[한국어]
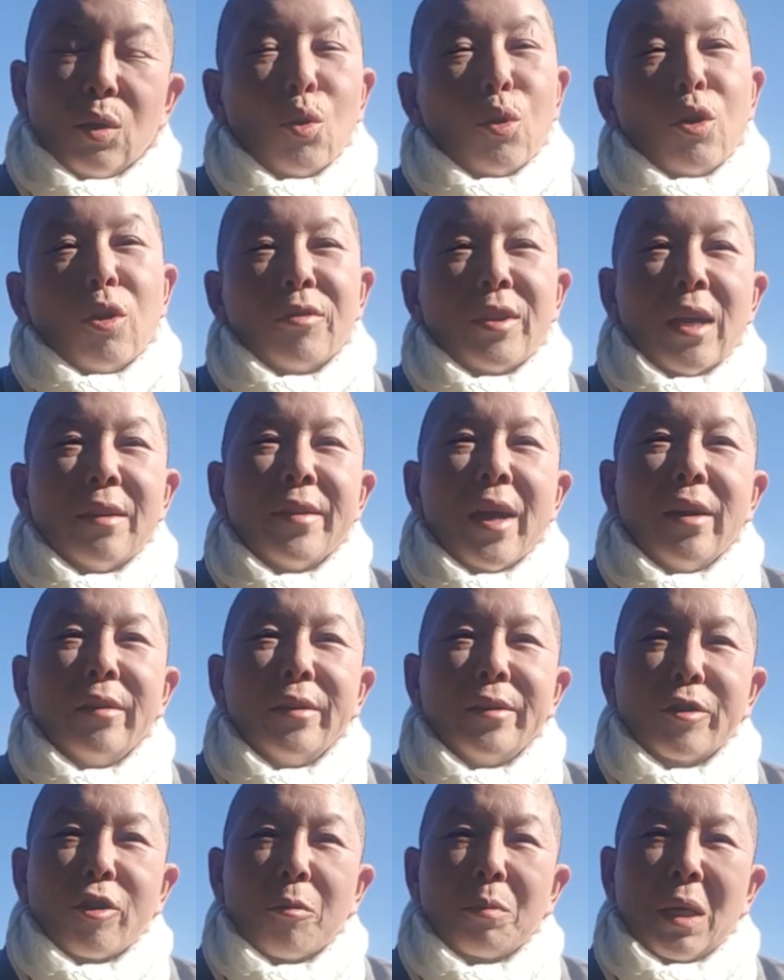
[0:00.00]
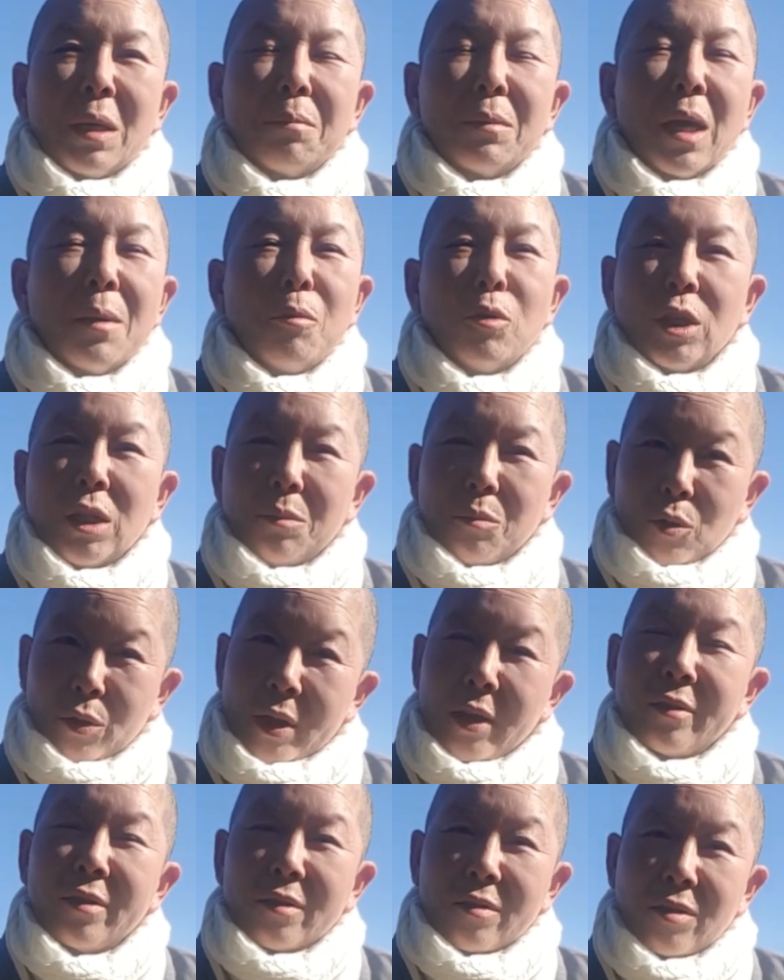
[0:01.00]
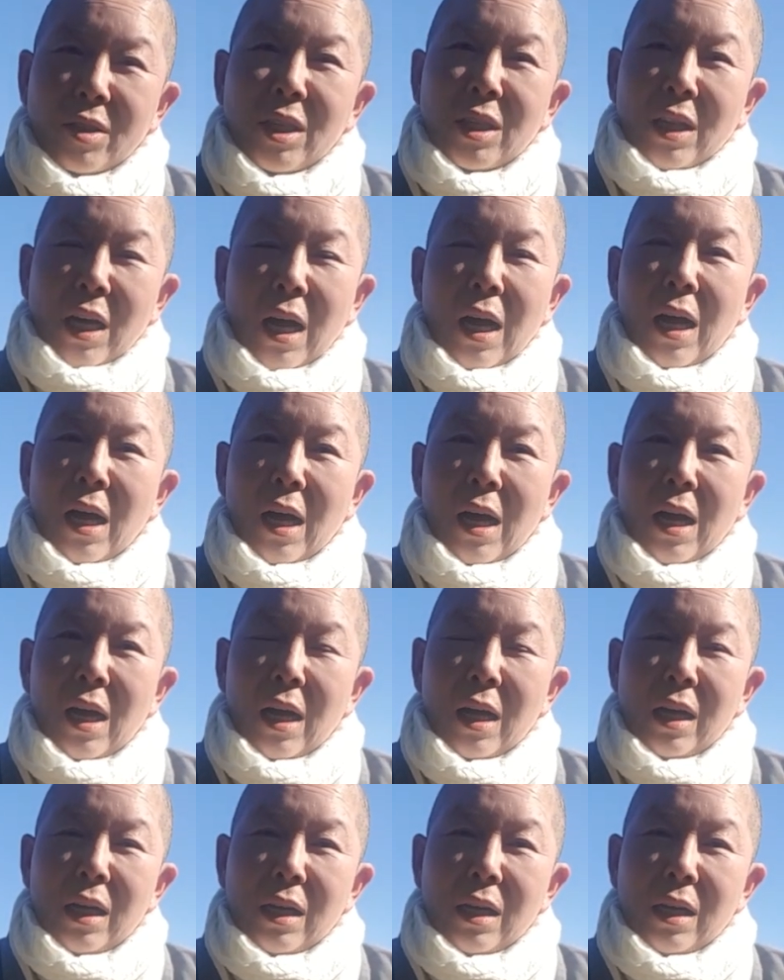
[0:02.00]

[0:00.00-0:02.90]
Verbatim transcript: 도리어 세상을 더 깊게 보지는 못했을 것이다.